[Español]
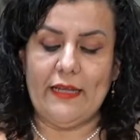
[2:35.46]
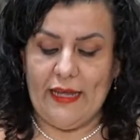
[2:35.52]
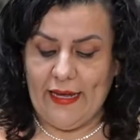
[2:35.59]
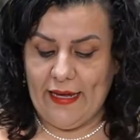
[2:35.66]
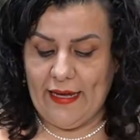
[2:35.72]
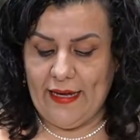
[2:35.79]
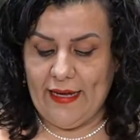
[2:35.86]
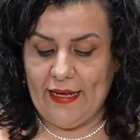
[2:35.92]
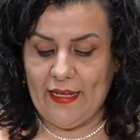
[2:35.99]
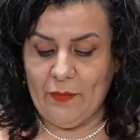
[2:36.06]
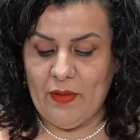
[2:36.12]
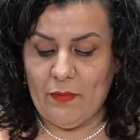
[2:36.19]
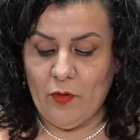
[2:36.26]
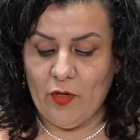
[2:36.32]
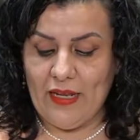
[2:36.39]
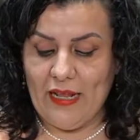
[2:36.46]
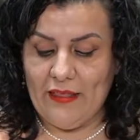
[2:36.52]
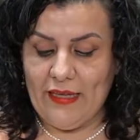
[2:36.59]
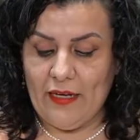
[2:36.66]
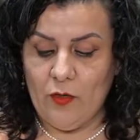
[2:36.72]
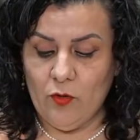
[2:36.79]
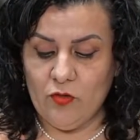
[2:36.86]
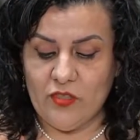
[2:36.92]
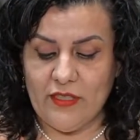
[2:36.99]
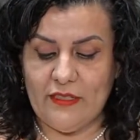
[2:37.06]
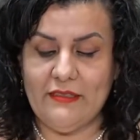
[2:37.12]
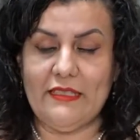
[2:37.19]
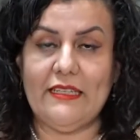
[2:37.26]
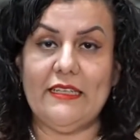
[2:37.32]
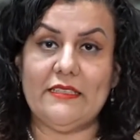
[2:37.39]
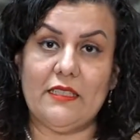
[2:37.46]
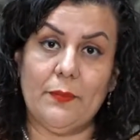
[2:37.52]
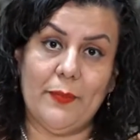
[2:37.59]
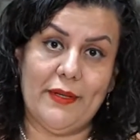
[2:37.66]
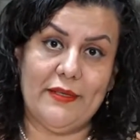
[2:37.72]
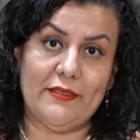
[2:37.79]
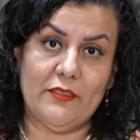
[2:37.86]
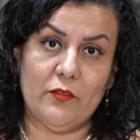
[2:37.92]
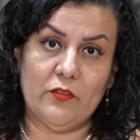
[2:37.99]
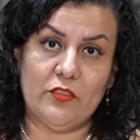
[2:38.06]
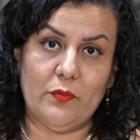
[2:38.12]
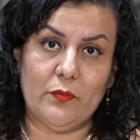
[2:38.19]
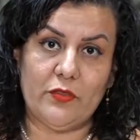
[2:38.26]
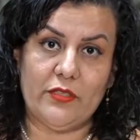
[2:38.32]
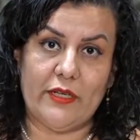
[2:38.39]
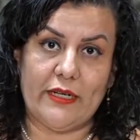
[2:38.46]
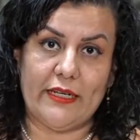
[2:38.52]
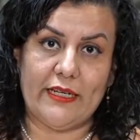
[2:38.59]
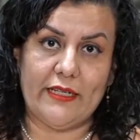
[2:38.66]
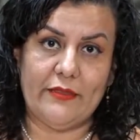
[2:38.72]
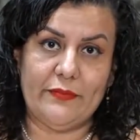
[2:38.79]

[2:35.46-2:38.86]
eh, Memorial de Ilustres y Desaparecidos en Poza Rica.